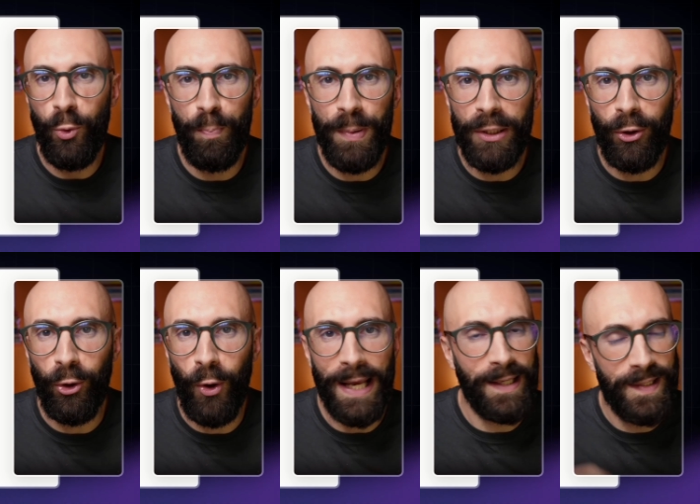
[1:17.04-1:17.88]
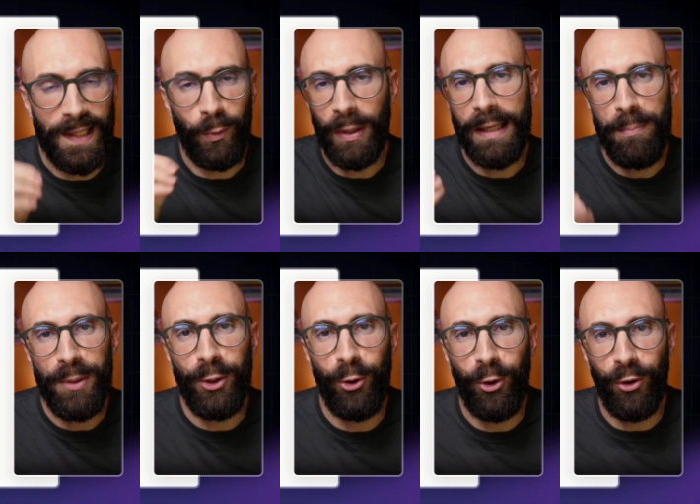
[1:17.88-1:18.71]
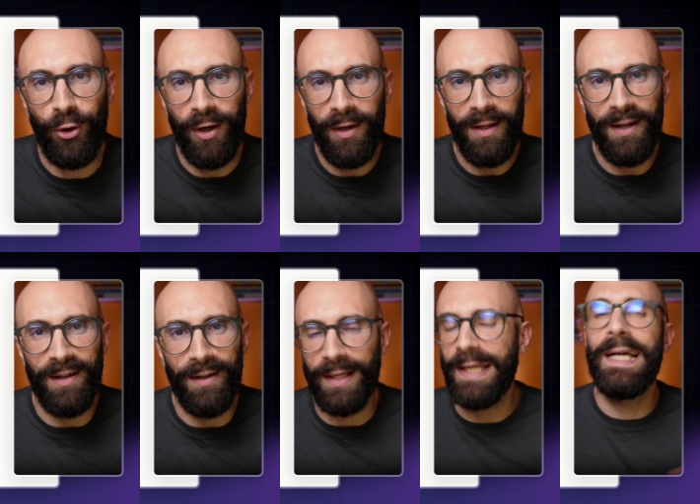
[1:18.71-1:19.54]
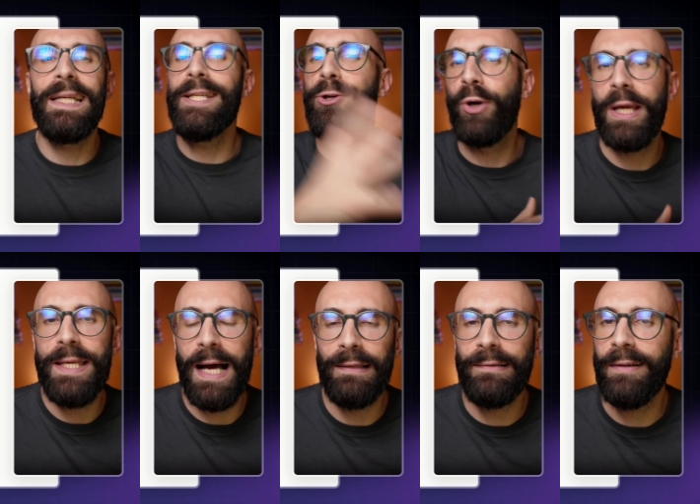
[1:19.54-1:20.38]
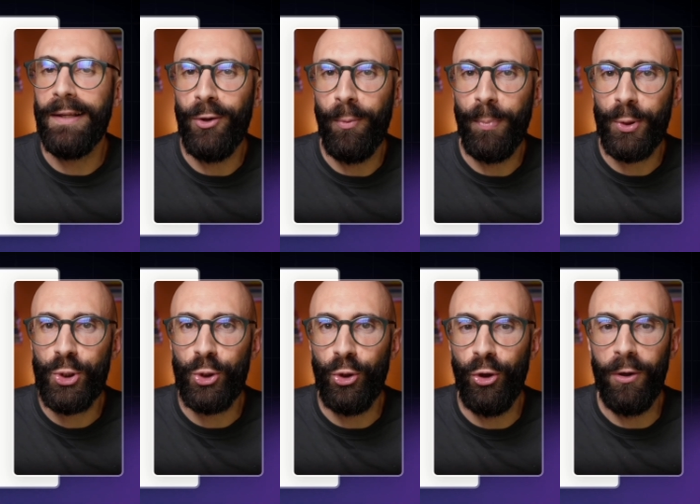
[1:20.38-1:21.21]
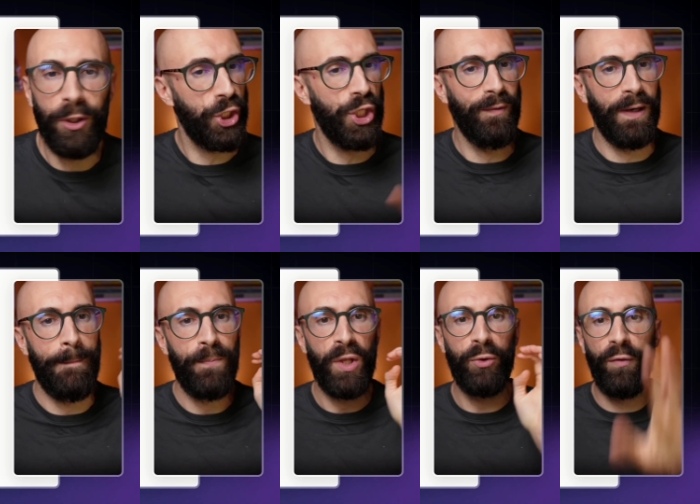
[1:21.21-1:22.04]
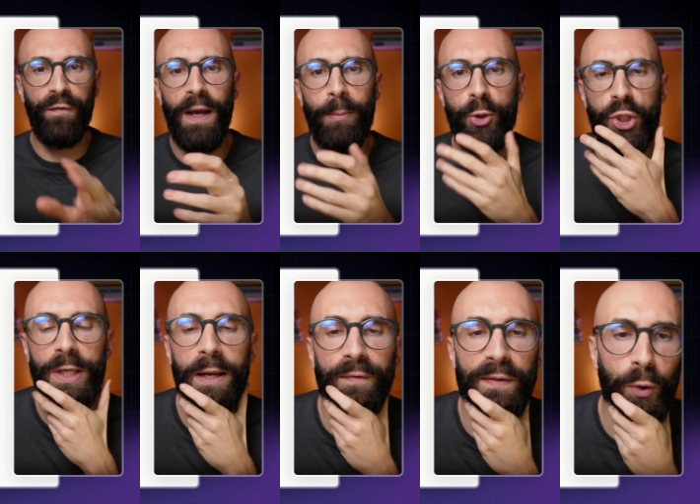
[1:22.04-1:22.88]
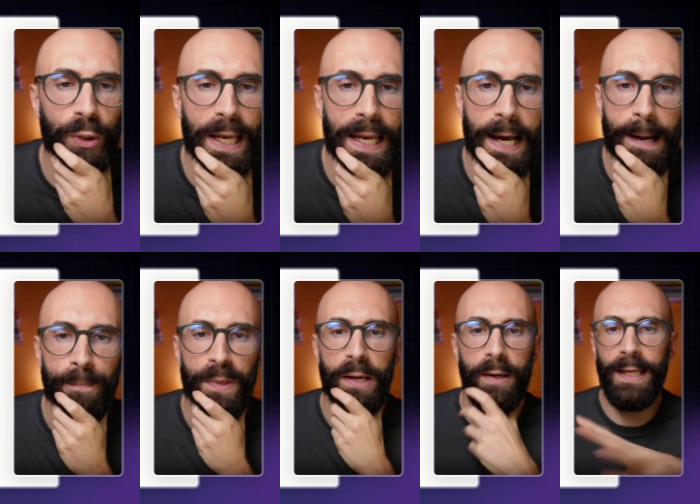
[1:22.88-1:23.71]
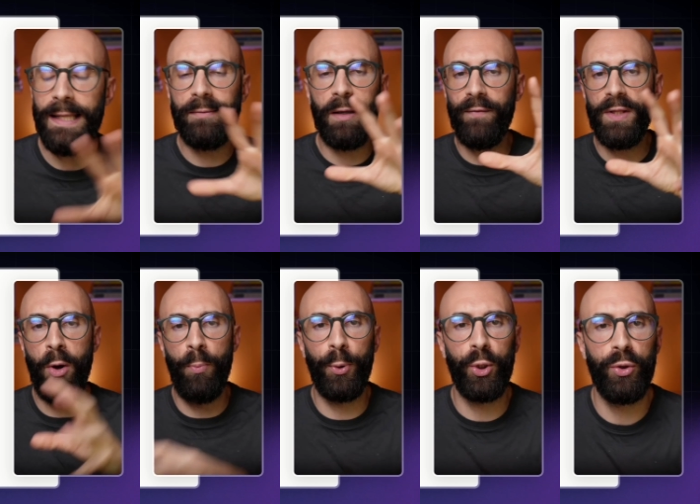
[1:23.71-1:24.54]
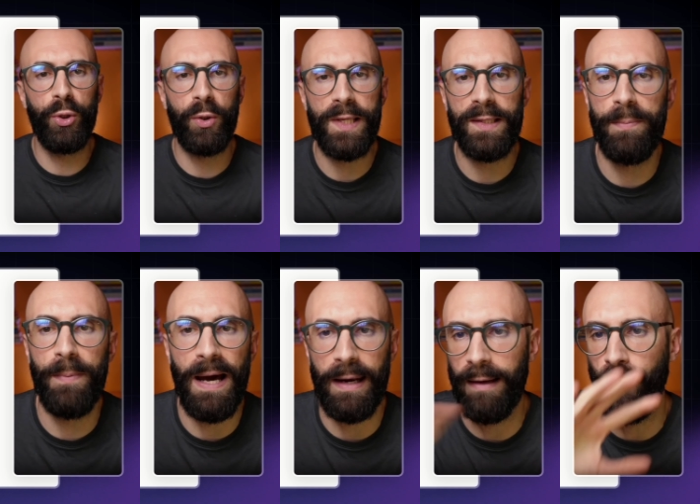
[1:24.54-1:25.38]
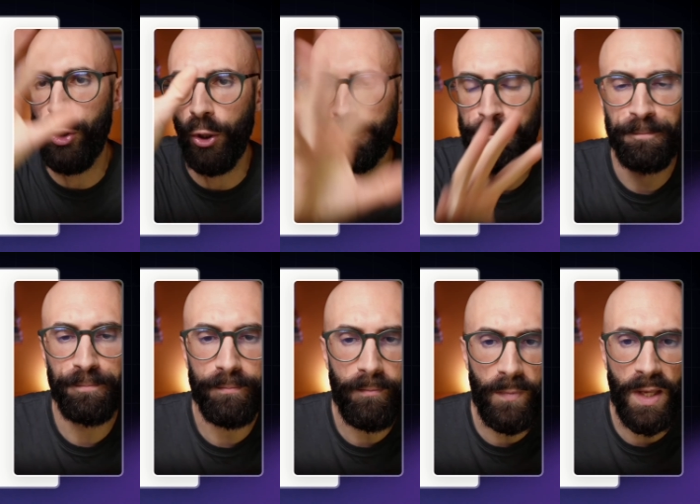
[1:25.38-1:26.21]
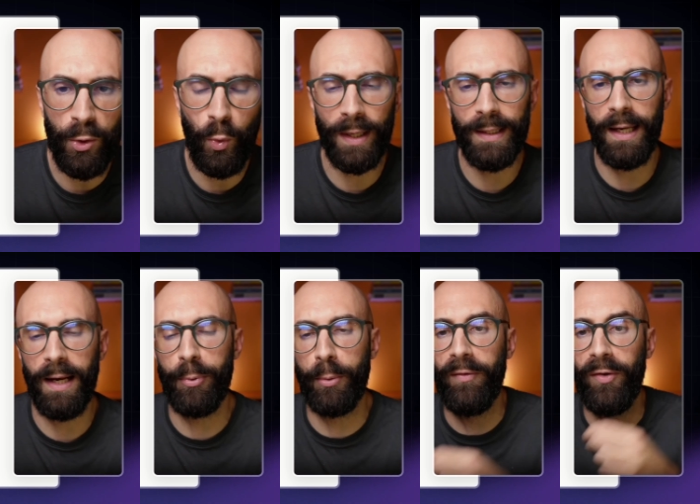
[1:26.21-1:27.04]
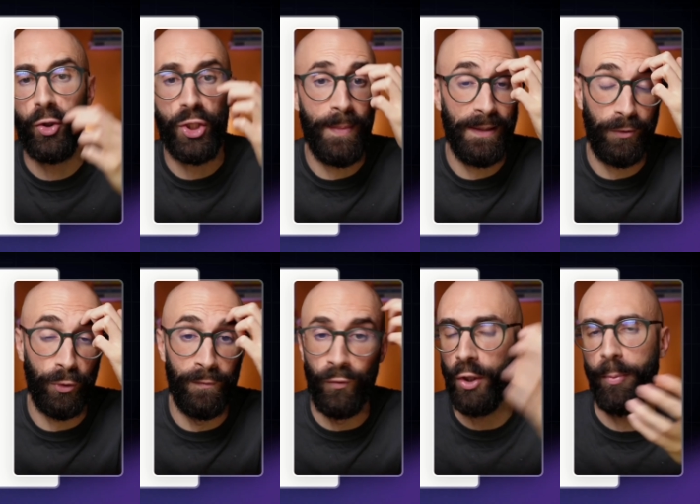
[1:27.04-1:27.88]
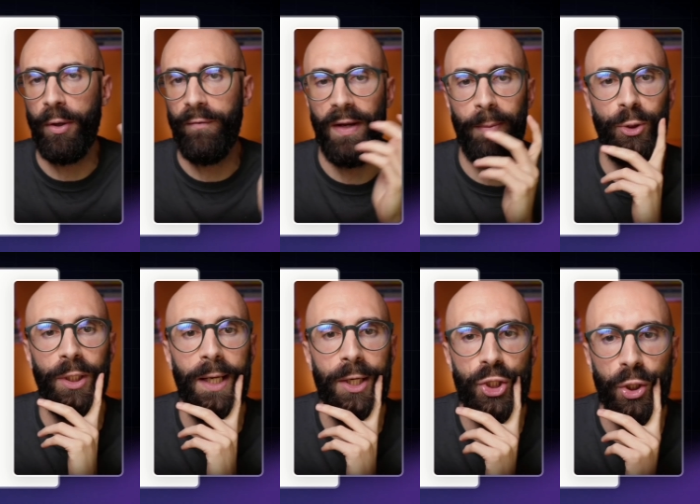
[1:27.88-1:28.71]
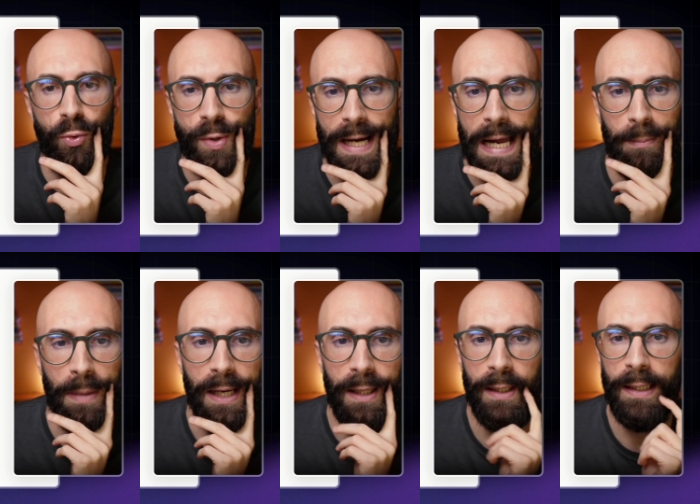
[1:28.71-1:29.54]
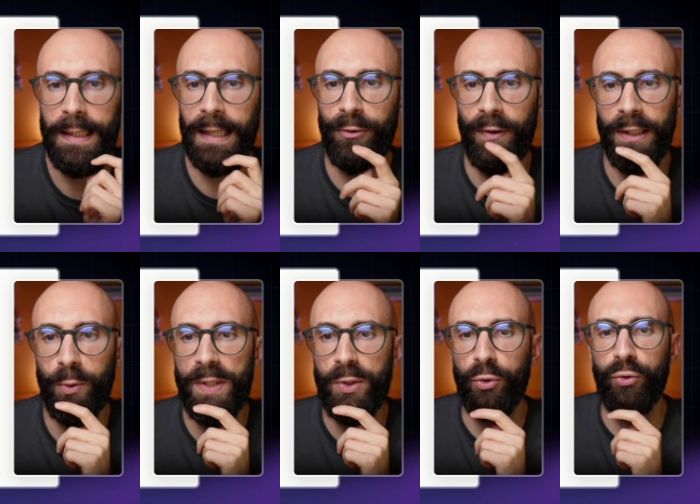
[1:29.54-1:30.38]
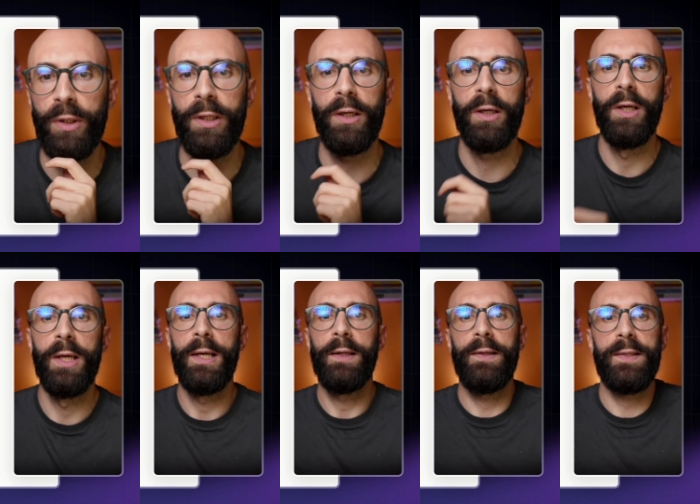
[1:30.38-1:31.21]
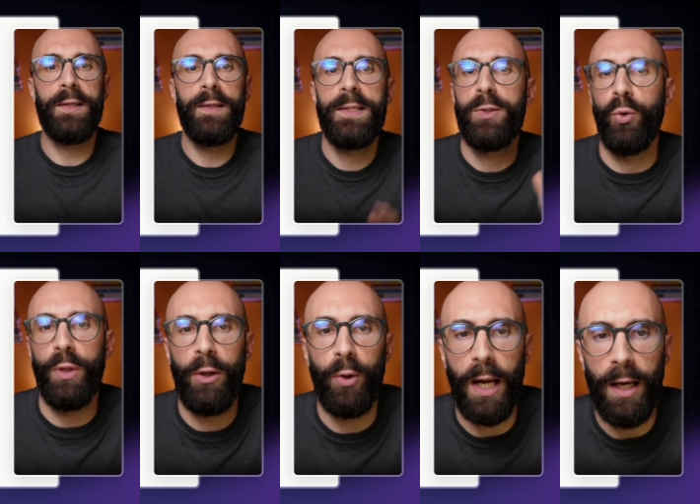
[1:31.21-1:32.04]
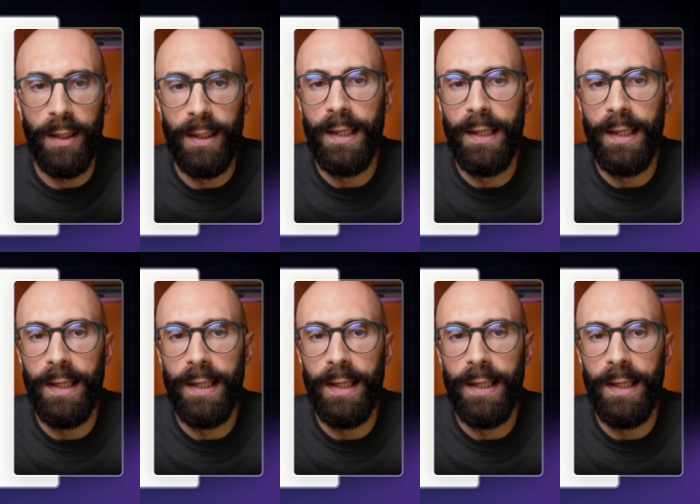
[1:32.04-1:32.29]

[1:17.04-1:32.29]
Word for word: un piccolo extra, qualche piccolo eh, regalino che gli altri non possono ricevere. Tuffiamoci nel vivo della lettera e vediamo un pochino di cosa si parla, voglio guardarla proprio velocemente con voi, poi ve la potete leggere con calma la trovate qui sotto in descrizione. Allora,